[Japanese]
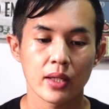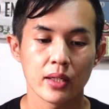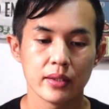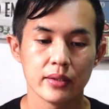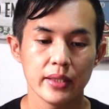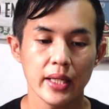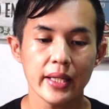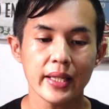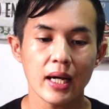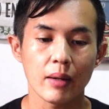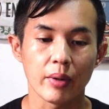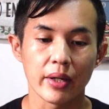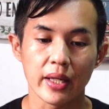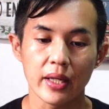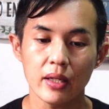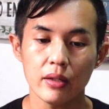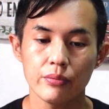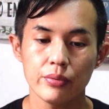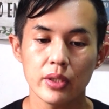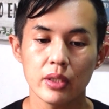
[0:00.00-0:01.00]
ネダは
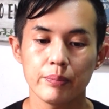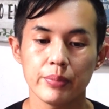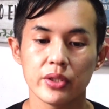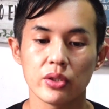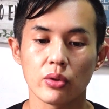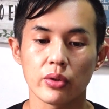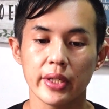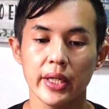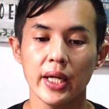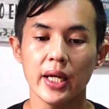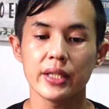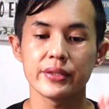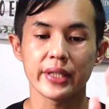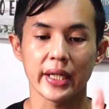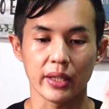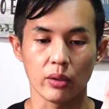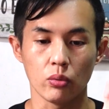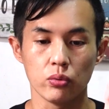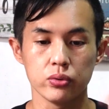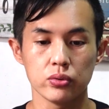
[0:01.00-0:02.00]
ね、フィリピンの経
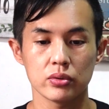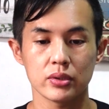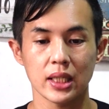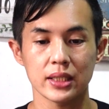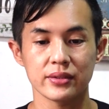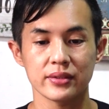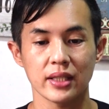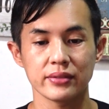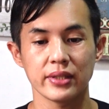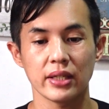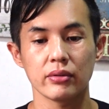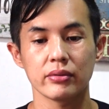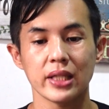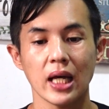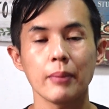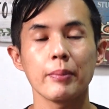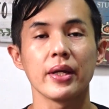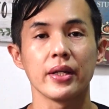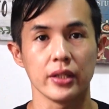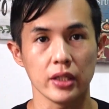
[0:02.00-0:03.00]
済を復活させる
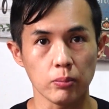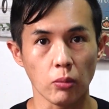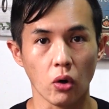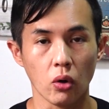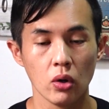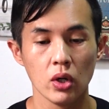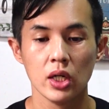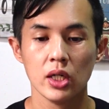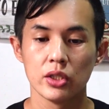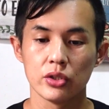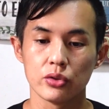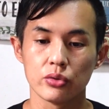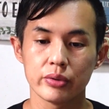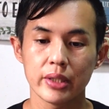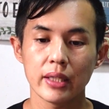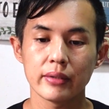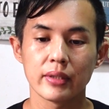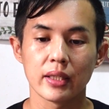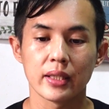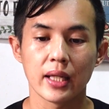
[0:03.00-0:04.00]
ためにも、
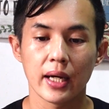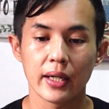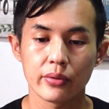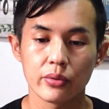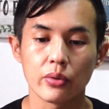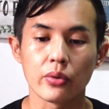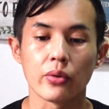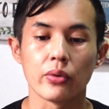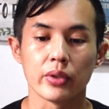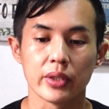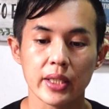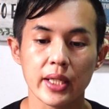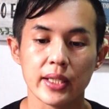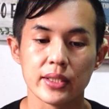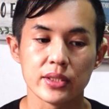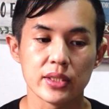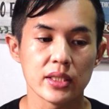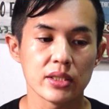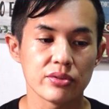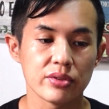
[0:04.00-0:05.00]
ドゥテルテ大統領に
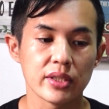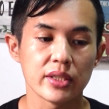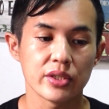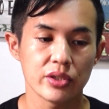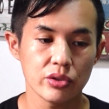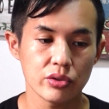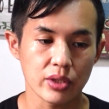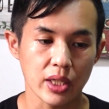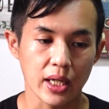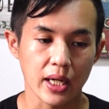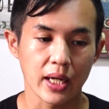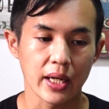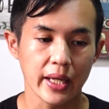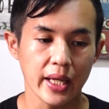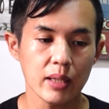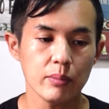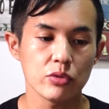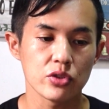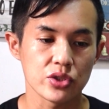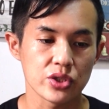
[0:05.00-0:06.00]
ね、GCQ から
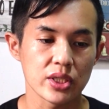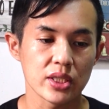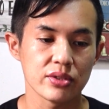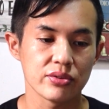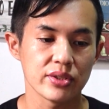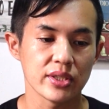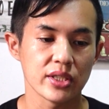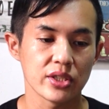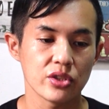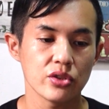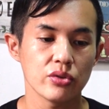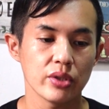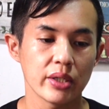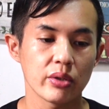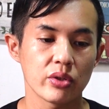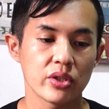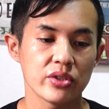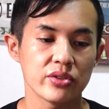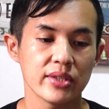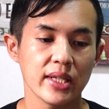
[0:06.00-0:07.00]
MGCQ へ
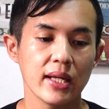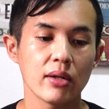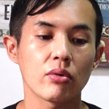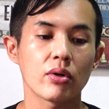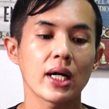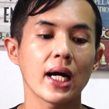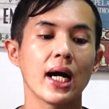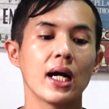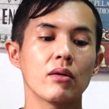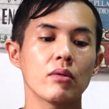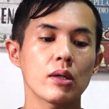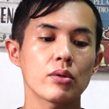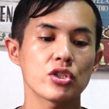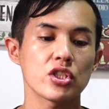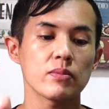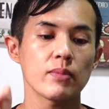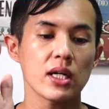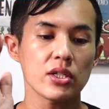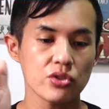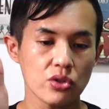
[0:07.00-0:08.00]
の規制の緩和を
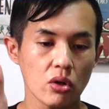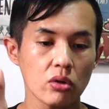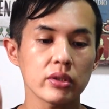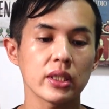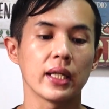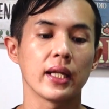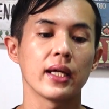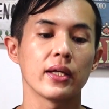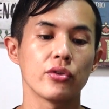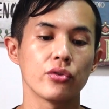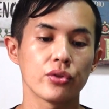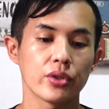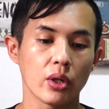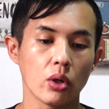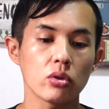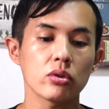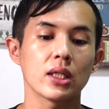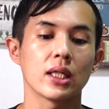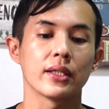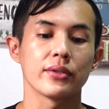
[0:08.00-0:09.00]
しましょうってね、言うて
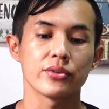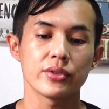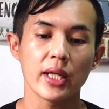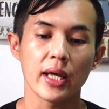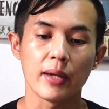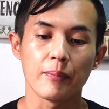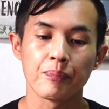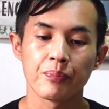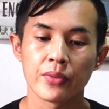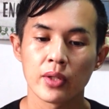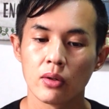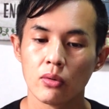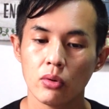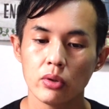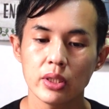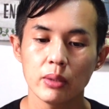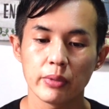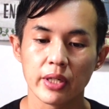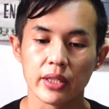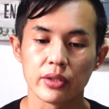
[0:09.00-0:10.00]
おったんですね。
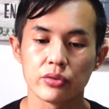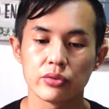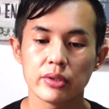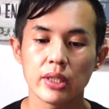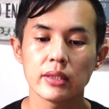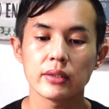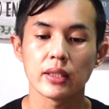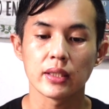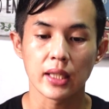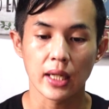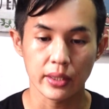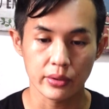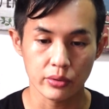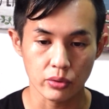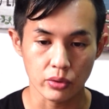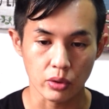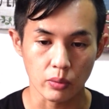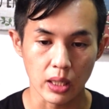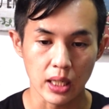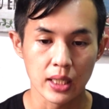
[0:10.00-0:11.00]
これでもね、ドゥテルテ大
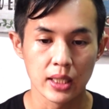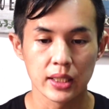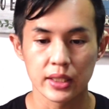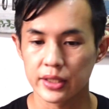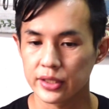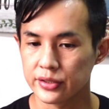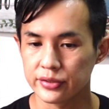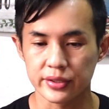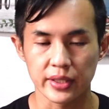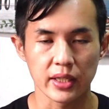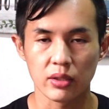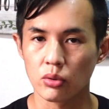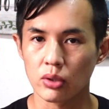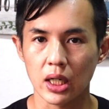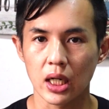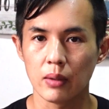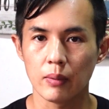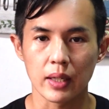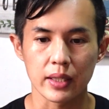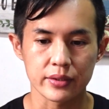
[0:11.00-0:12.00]
統領は、規制の
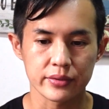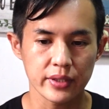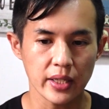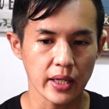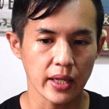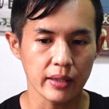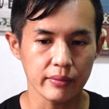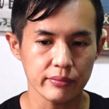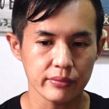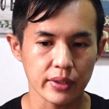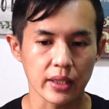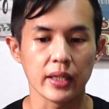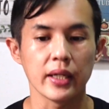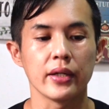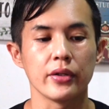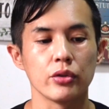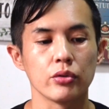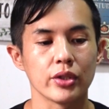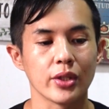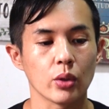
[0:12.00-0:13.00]
緩和はせえへんって
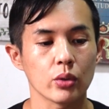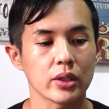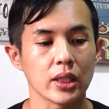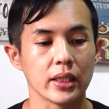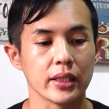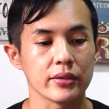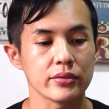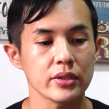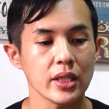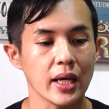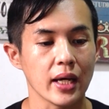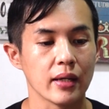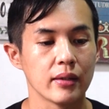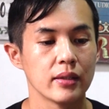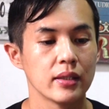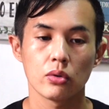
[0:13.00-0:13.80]
ね、言うておったんですね。